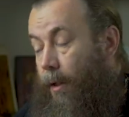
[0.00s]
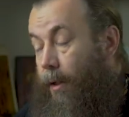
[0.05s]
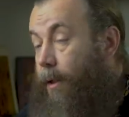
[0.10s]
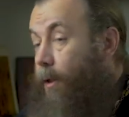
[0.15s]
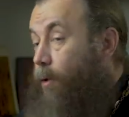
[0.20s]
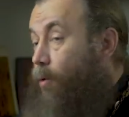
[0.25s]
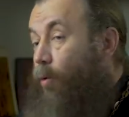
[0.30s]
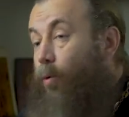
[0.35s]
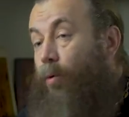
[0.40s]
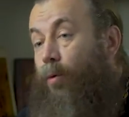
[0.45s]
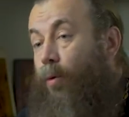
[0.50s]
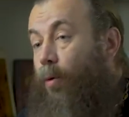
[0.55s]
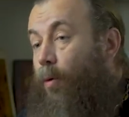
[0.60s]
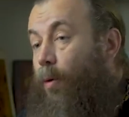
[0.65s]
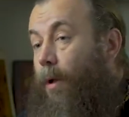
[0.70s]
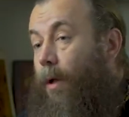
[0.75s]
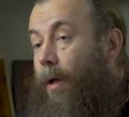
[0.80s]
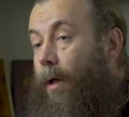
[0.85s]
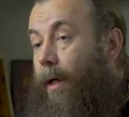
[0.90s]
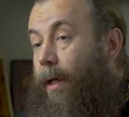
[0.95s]
Не
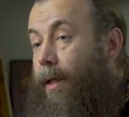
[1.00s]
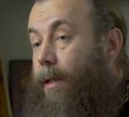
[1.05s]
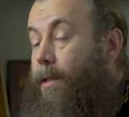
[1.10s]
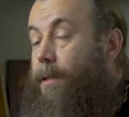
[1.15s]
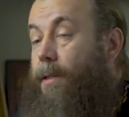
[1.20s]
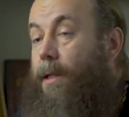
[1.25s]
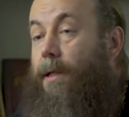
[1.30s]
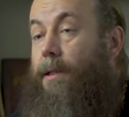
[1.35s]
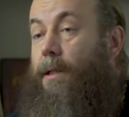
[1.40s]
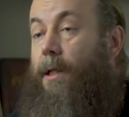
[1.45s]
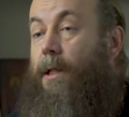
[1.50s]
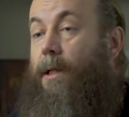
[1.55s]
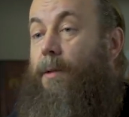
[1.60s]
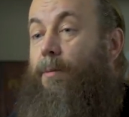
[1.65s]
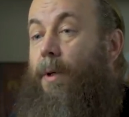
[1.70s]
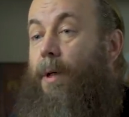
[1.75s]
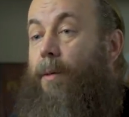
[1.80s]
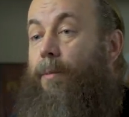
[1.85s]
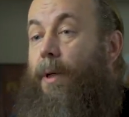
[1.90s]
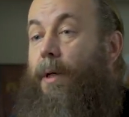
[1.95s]
дунул и не сказал
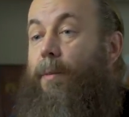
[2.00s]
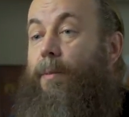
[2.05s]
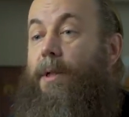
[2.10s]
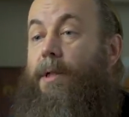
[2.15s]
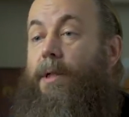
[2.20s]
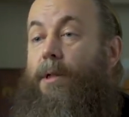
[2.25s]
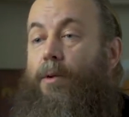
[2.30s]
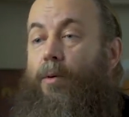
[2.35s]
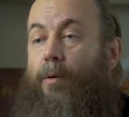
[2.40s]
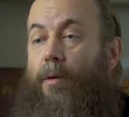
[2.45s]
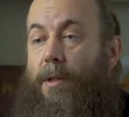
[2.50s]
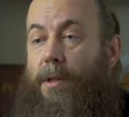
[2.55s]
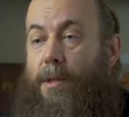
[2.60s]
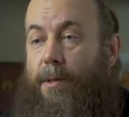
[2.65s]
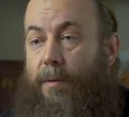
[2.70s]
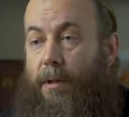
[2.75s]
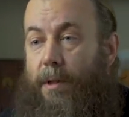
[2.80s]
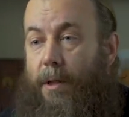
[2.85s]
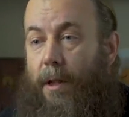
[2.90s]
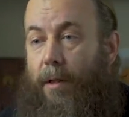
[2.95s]
им «Примите Духа
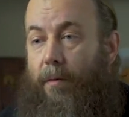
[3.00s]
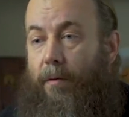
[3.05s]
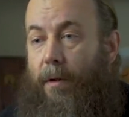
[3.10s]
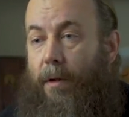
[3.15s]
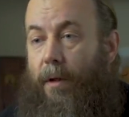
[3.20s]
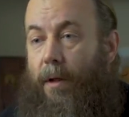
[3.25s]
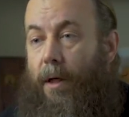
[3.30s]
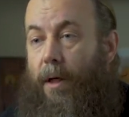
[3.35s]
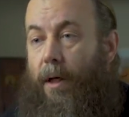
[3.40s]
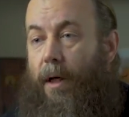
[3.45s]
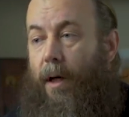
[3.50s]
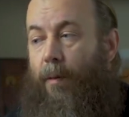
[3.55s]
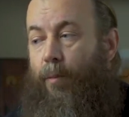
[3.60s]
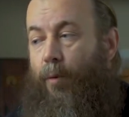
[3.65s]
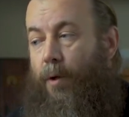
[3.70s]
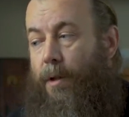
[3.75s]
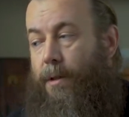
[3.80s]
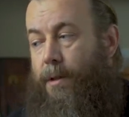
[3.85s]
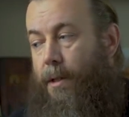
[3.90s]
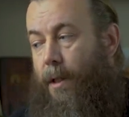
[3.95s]
Святого,
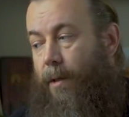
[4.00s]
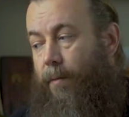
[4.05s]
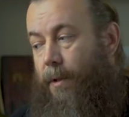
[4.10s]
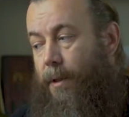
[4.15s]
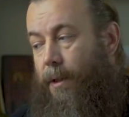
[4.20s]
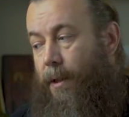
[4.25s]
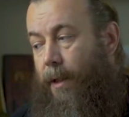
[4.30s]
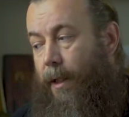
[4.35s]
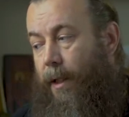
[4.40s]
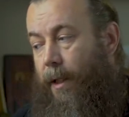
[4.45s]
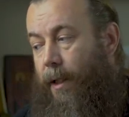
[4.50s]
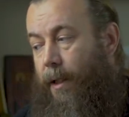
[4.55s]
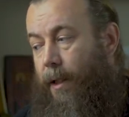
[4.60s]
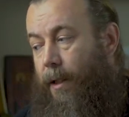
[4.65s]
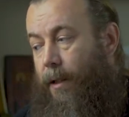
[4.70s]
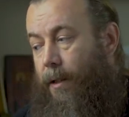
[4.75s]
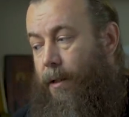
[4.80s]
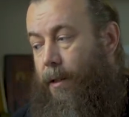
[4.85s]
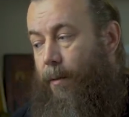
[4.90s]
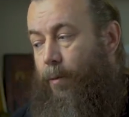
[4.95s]
кому оставите
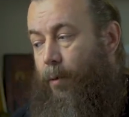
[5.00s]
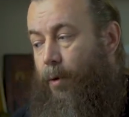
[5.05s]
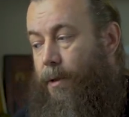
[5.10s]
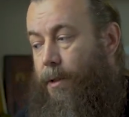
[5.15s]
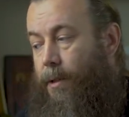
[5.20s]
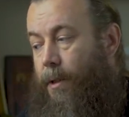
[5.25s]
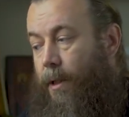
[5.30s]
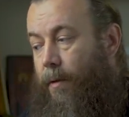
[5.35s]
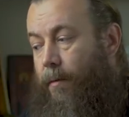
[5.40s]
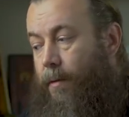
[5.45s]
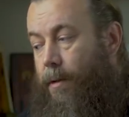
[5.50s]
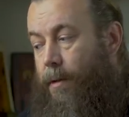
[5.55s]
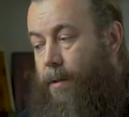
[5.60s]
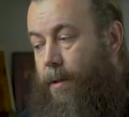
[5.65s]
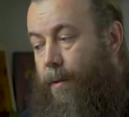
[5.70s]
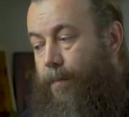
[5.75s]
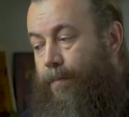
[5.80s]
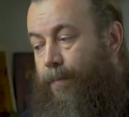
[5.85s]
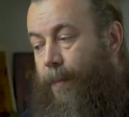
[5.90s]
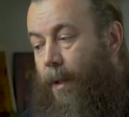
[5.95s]
грехи, тому
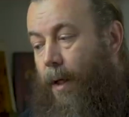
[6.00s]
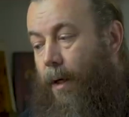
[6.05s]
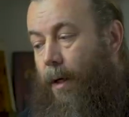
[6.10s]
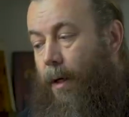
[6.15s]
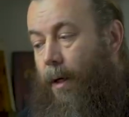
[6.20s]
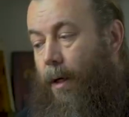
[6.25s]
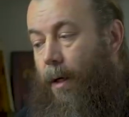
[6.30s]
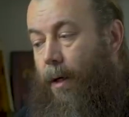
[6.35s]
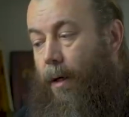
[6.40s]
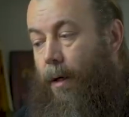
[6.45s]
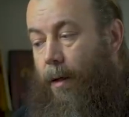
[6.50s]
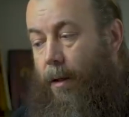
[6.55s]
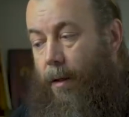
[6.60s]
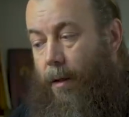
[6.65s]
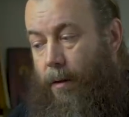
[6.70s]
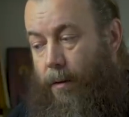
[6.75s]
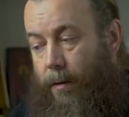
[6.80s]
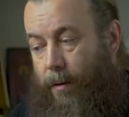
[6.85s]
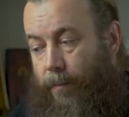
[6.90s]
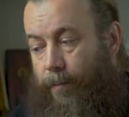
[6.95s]
оставятся».
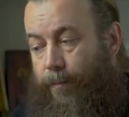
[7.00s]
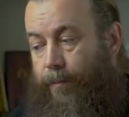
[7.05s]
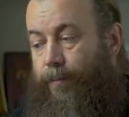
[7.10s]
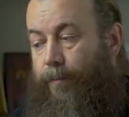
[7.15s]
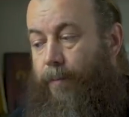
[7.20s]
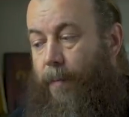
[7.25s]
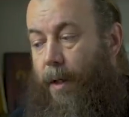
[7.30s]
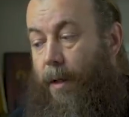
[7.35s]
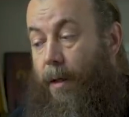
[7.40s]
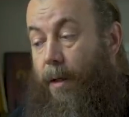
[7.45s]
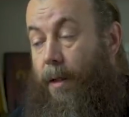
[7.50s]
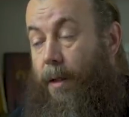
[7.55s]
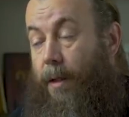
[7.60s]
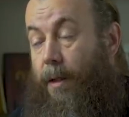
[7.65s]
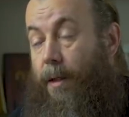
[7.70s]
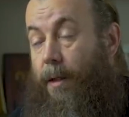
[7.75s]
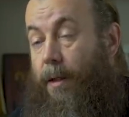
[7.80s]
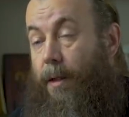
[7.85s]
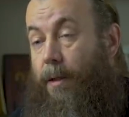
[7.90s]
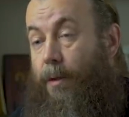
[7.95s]
Э,
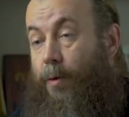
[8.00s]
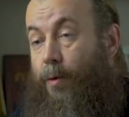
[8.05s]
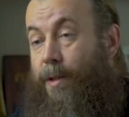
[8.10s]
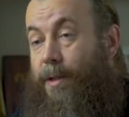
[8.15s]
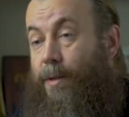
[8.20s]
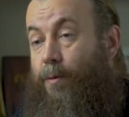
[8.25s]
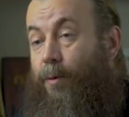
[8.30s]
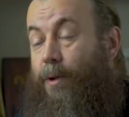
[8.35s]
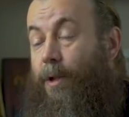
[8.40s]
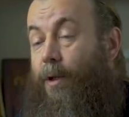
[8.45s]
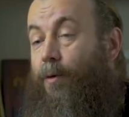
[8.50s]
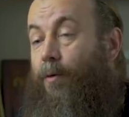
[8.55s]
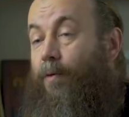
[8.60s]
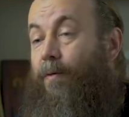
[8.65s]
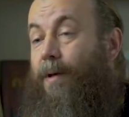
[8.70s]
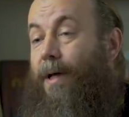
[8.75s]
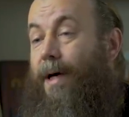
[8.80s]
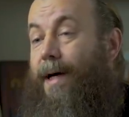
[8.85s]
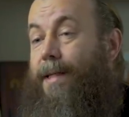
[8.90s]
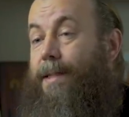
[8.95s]
и, то есть, вот эту
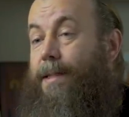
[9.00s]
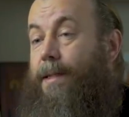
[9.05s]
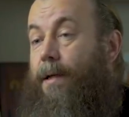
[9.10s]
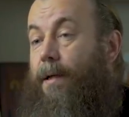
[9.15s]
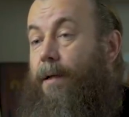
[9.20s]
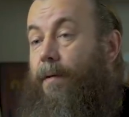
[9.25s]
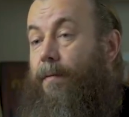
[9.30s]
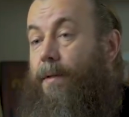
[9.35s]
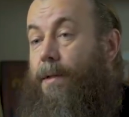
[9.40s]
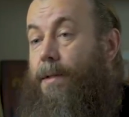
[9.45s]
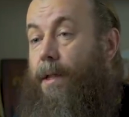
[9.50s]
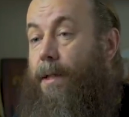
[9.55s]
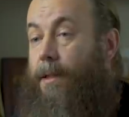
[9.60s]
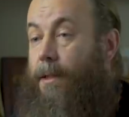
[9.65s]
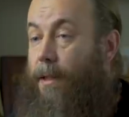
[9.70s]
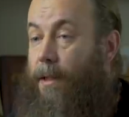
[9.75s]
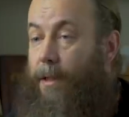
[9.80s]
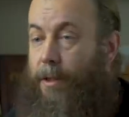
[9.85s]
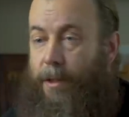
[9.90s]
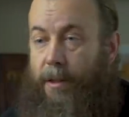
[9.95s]
власть
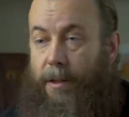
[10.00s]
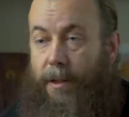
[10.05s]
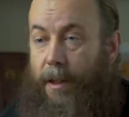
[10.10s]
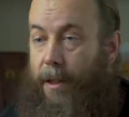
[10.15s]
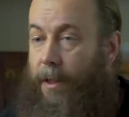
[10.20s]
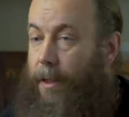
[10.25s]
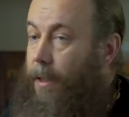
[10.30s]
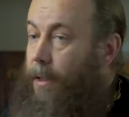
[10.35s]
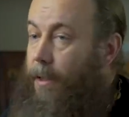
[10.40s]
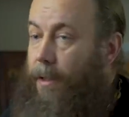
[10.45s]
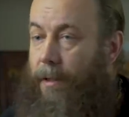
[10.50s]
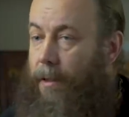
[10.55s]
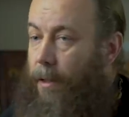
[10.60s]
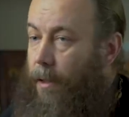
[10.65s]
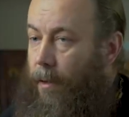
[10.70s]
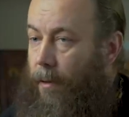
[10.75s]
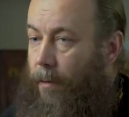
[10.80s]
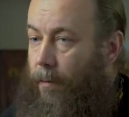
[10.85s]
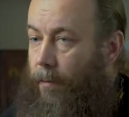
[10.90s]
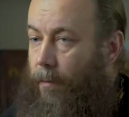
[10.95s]
вязать и решить грехи не
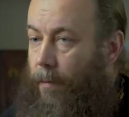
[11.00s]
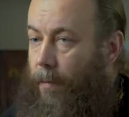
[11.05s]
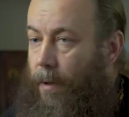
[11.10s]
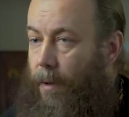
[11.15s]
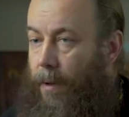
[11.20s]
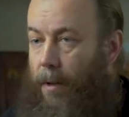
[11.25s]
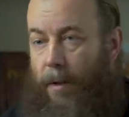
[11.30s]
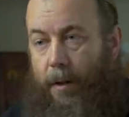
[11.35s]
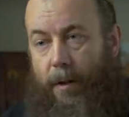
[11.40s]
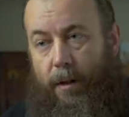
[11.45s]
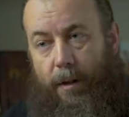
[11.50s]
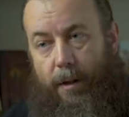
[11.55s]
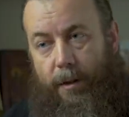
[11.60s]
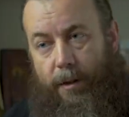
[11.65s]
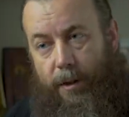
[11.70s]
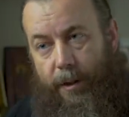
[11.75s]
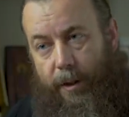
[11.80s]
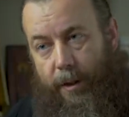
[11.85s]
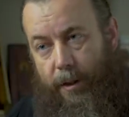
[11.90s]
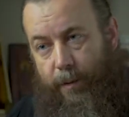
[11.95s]
дал
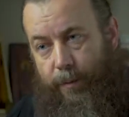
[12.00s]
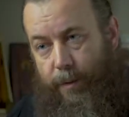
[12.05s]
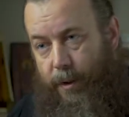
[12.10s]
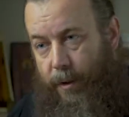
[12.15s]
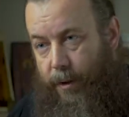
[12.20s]
членам